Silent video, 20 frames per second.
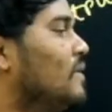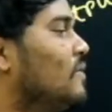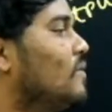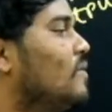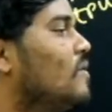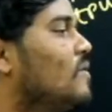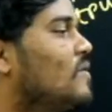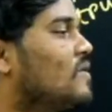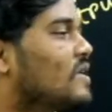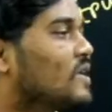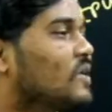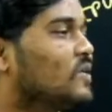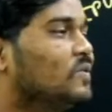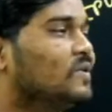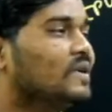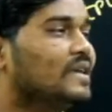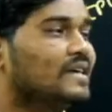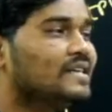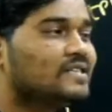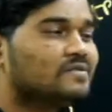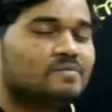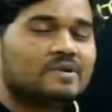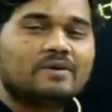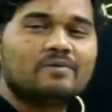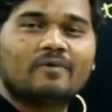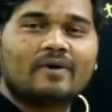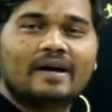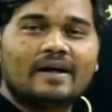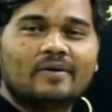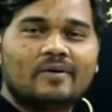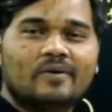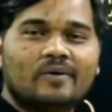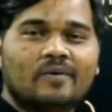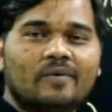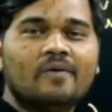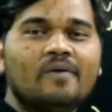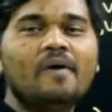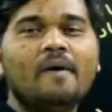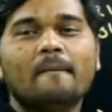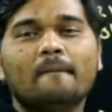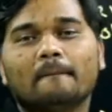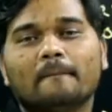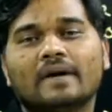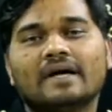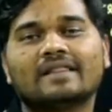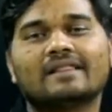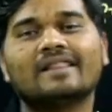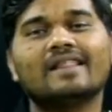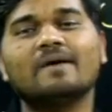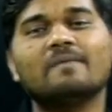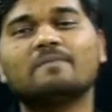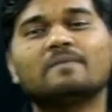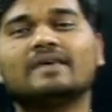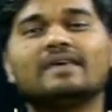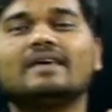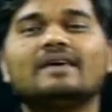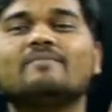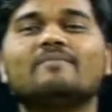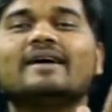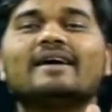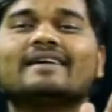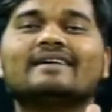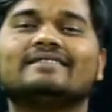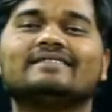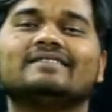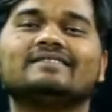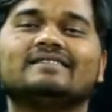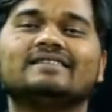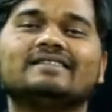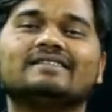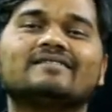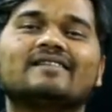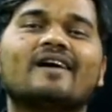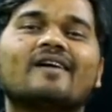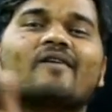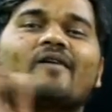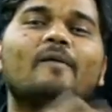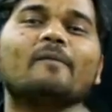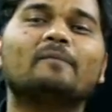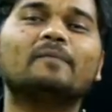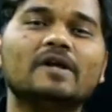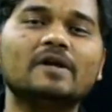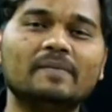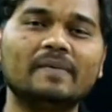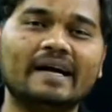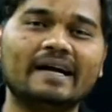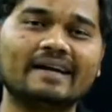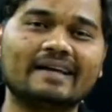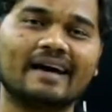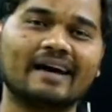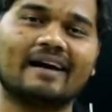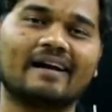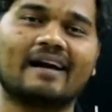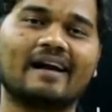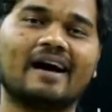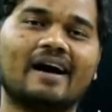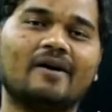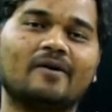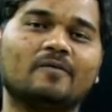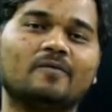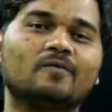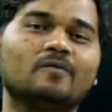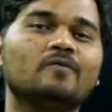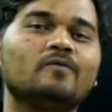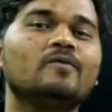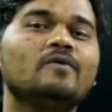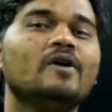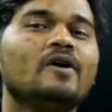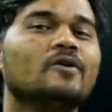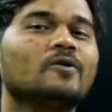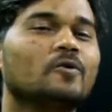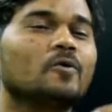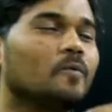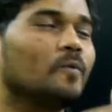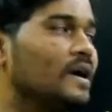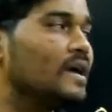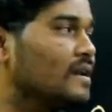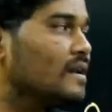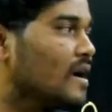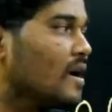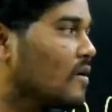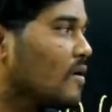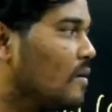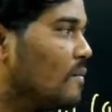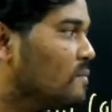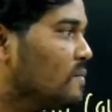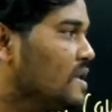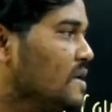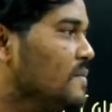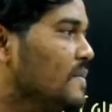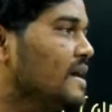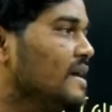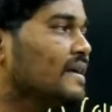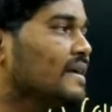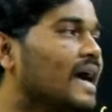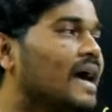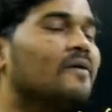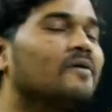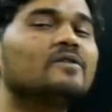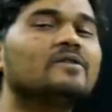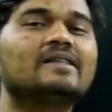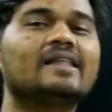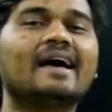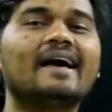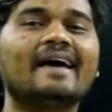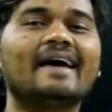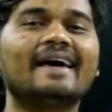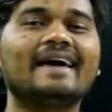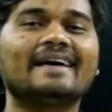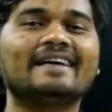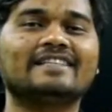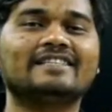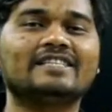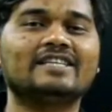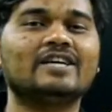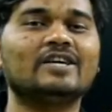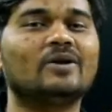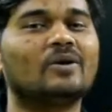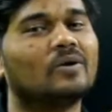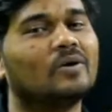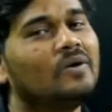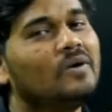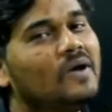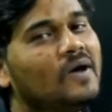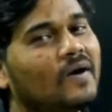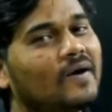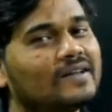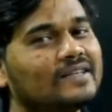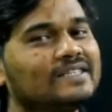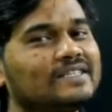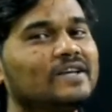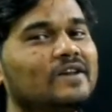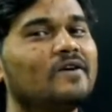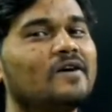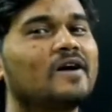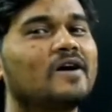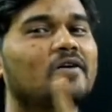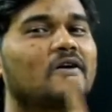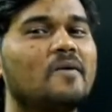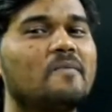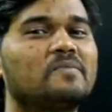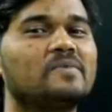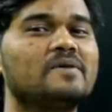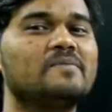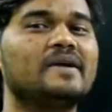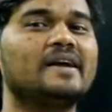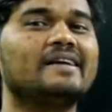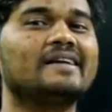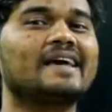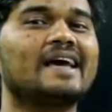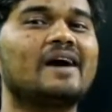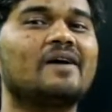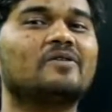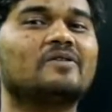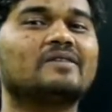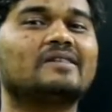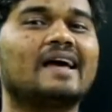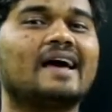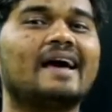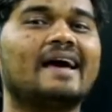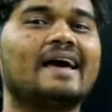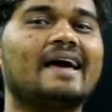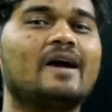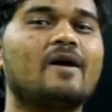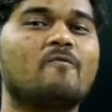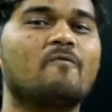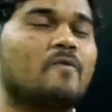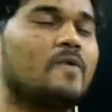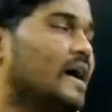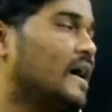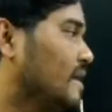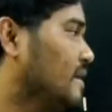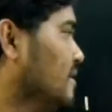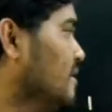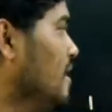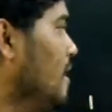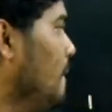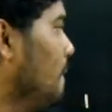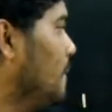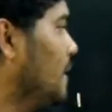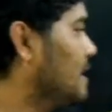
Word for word: हो और क्यू डीज भी वन हो मतलब कि मैं किसी चीज का कॉम्प्लीमेंट कर रहा हूं तो वन का कॉम्प्लीमेंट होता है जीरो और जीरो का कॉम्प्लीमेंट क्या होता है वन पर